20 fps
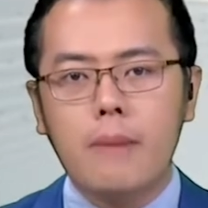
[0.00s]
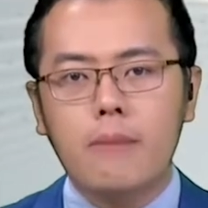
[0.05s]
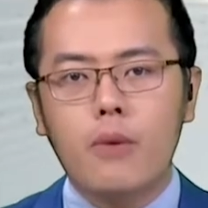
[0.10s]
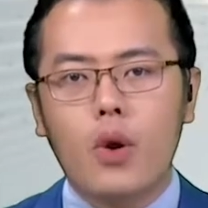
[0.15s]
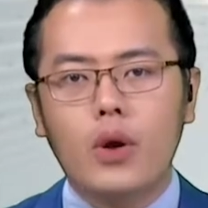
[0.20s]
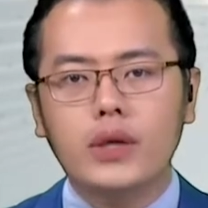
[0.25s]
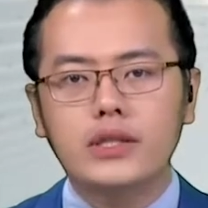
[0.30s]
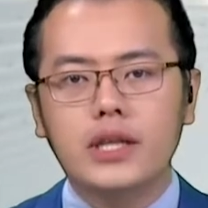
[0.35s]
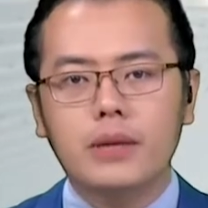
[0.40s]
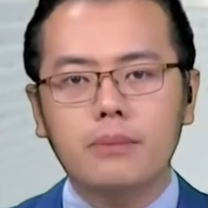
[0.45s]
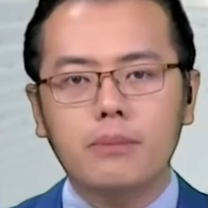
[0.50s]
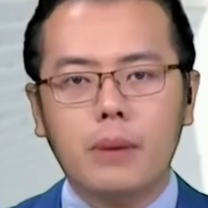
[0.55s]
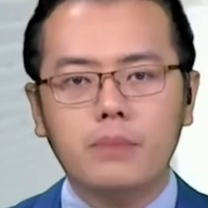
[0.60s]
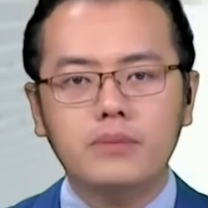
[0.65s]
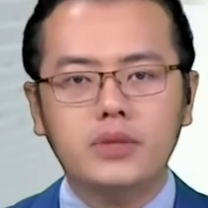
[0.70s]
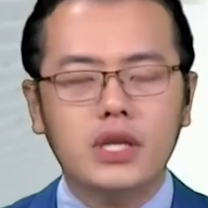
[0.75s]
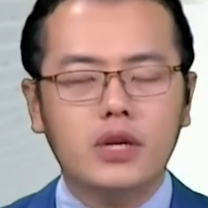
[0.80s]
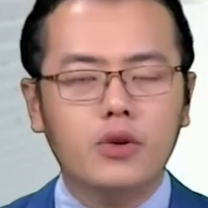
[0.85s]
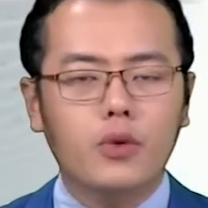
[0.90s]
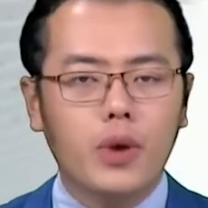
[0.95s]
một hội chứng
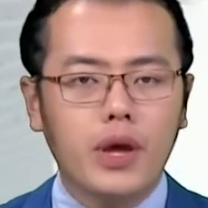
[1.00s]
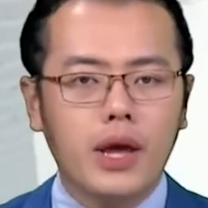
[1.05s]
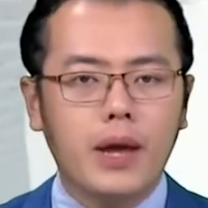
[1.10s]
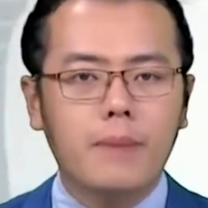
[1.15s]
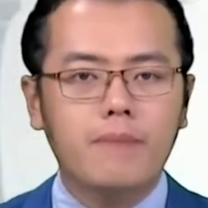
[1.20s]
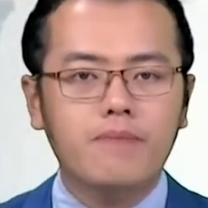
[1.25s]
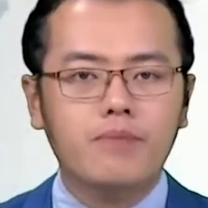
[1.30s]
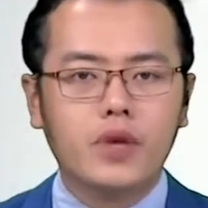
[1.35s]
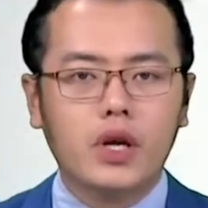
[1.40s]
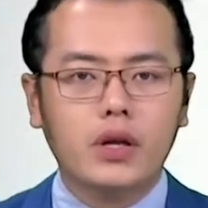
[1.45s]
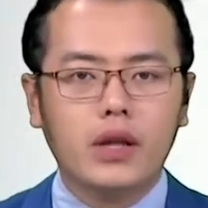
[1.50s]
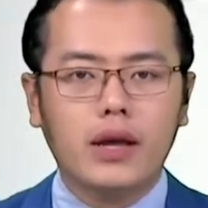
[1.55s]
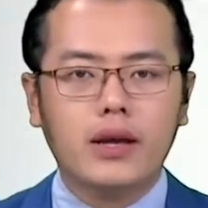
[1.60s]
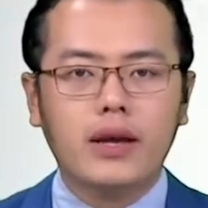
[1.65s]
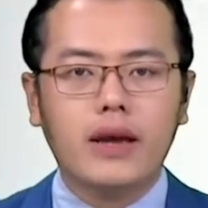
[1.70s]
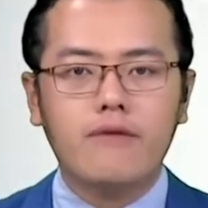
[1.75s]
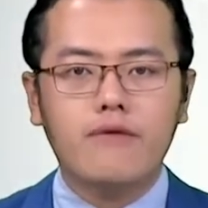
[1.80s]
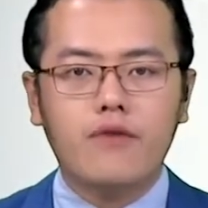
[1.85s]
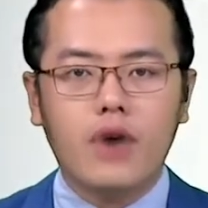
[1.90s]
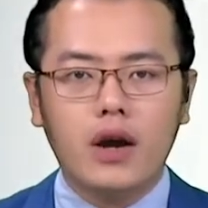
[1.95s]
bẩm sinh nguy hiểm có thể
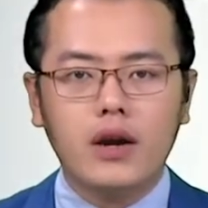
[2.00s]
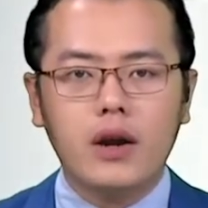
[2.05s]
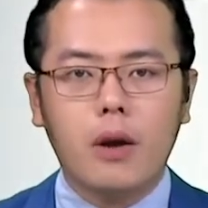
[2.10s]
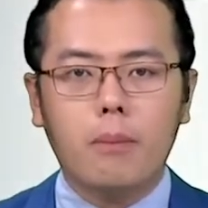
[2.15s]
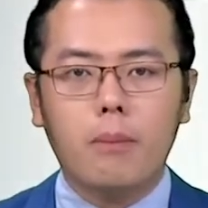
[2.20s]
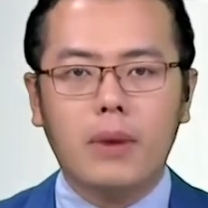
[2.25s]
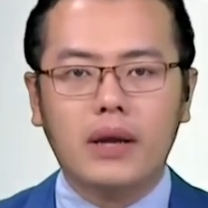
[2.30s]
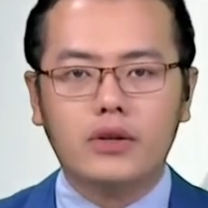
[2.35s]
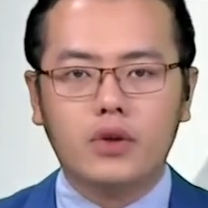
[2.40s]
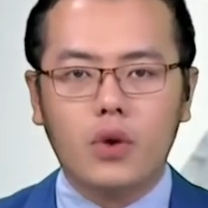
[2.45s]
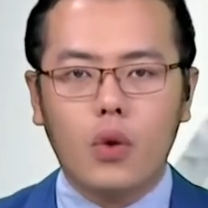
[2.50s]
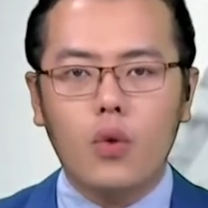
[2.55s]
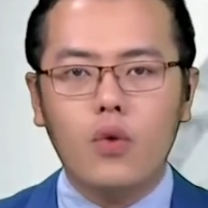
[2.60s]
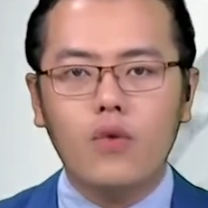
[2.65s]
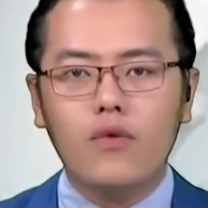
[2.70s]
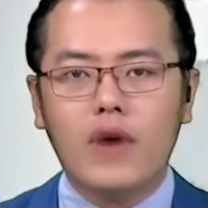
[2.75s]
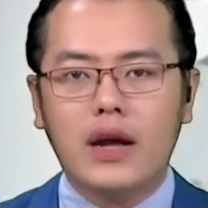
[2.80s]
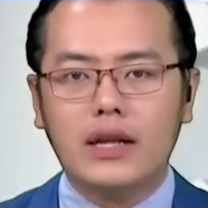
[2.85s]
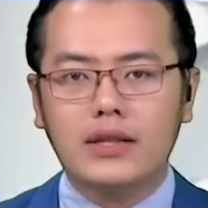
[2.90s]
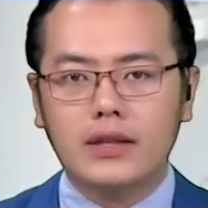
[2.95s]
gây vỡ động mạch
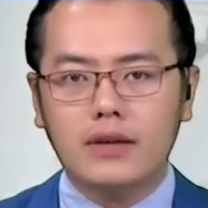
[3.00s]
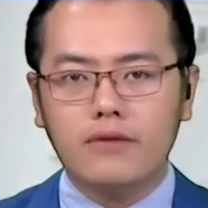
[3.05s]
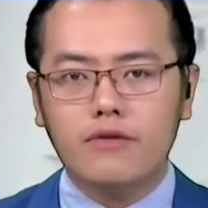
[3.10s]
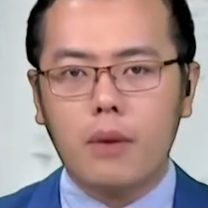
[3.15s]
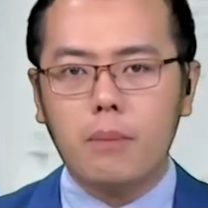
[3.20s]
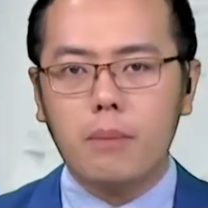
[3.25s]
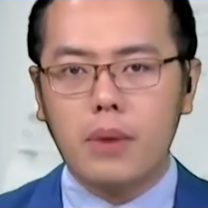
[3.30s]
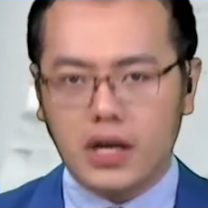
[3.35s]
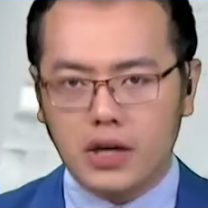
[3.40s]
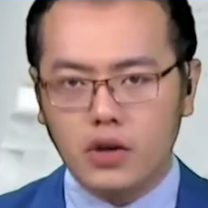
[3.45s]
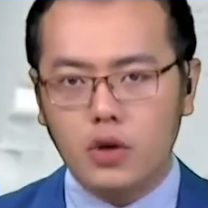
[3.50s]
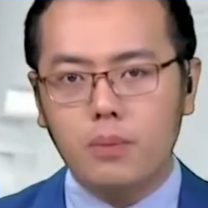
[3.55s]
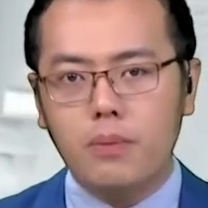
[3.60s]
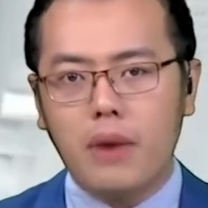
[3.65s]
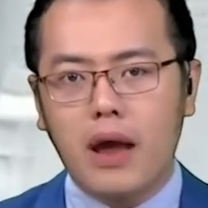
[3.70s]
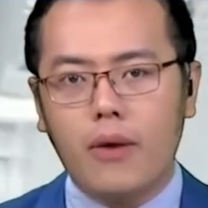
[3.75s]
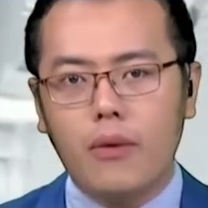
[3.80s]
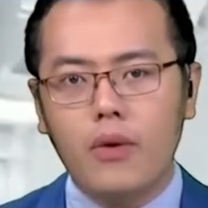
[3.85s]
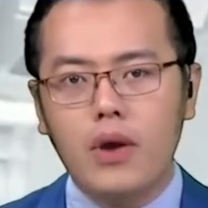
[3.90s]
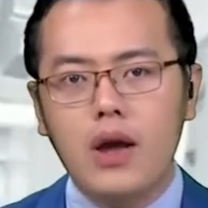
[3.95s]
cũ và tử vong bất cứ
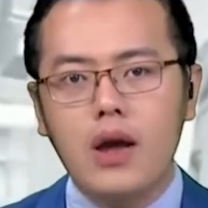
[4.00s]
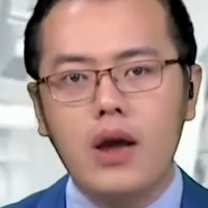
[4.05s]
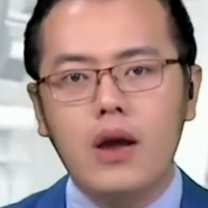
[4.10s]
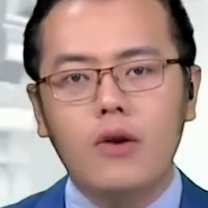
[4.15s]
lúc nào.